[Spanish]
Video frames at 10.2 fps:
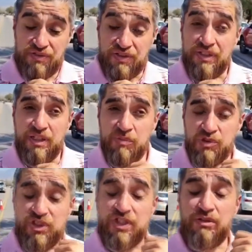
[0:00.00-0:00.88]
Sí, es
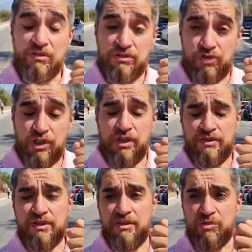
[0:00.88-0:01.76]
muy cierto, sí,
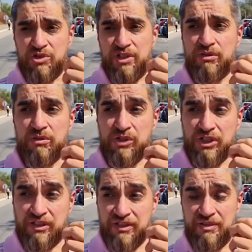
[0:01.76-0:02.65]
sí, es muy cierto lo
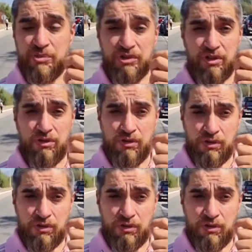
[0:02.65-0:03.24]
que te dice, porque